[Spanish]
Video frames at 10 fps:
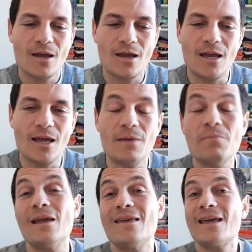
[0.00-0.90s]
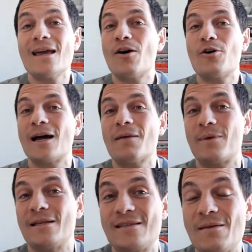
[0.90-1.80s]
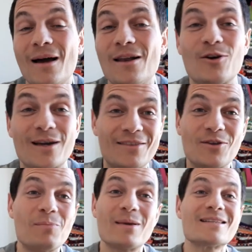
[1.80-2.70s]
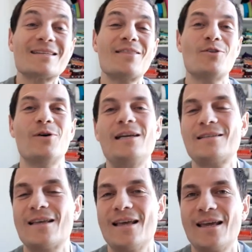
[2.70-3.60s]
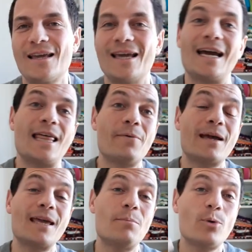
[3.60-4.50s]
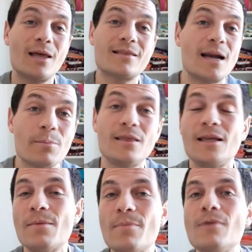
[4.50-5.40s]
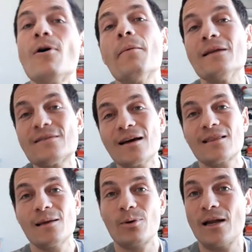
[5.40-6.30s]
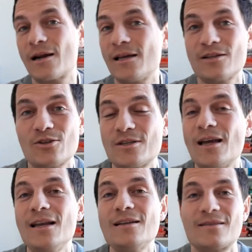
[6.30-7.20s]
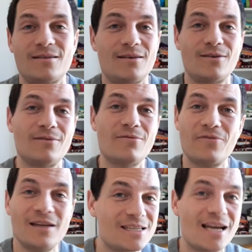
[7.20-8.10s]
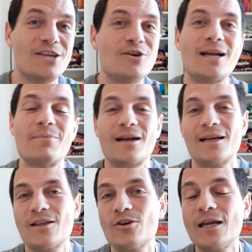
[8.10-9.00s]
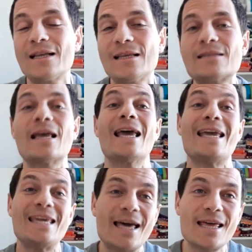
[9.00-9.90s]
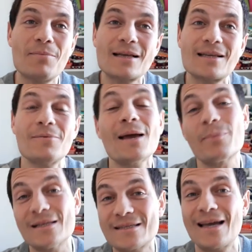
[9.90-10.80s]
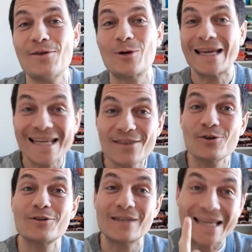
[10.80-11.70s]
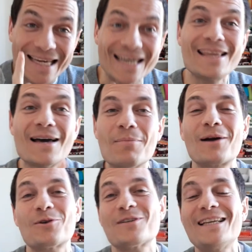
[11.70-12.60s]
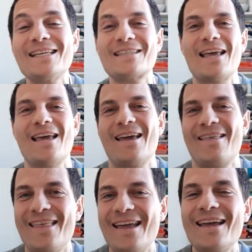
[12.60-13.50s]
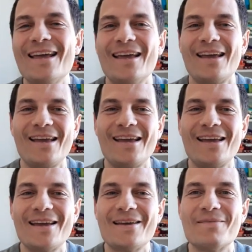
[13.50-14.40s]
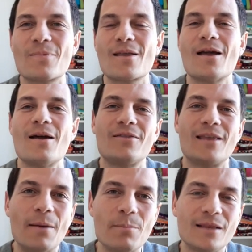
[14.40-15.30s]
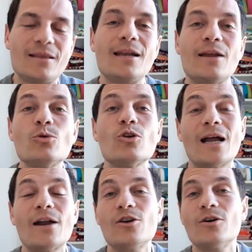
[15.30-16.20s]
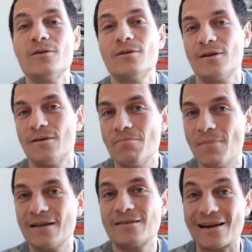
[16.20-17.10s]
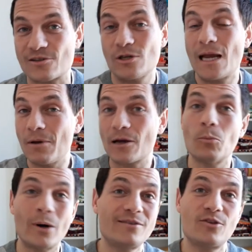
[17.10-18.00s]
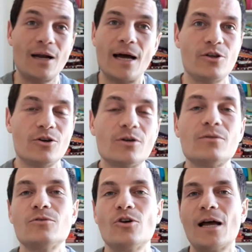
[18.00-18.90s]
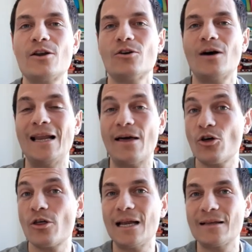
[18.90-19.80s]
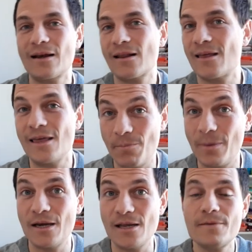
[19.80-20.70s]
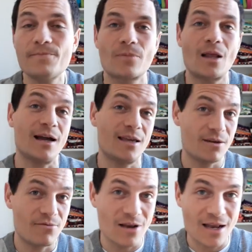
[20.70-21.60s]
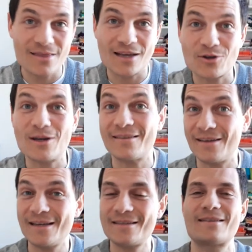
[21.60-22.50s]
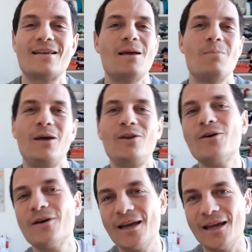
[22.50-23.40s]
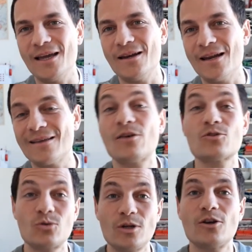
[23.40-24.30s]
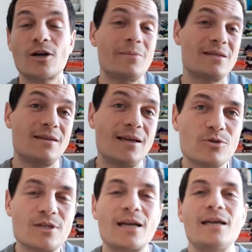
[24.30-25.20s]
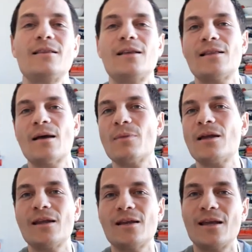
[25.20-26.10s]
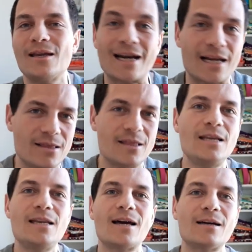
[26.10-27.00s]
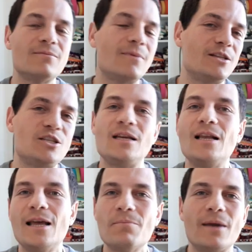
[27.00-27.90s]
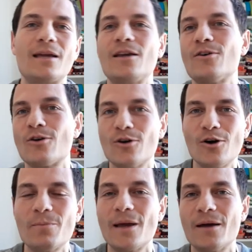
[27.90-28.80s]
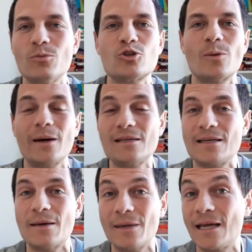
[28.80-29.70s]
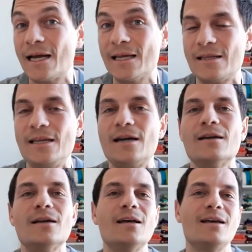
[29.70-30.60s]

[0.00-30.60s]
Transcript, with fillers: Y mi idea ahora principal, lo que estoy pensando es que cada vez que pueda transmitir en vivo avisarte por las redes sociales con fecha y hora para que te conectes. Y además había pensado, queridos y queridas macrocenes, de eh, transmitir en un horario más razonable como este horario, ¿no? Un horario a las 2 de la tarde de España, aquí en Finlandia son las 3, pero en Estados Unidos, que me sigue mucha gente, y también en, Argentina, en Chile, en México, en Colombia, en muchos países de América Latina,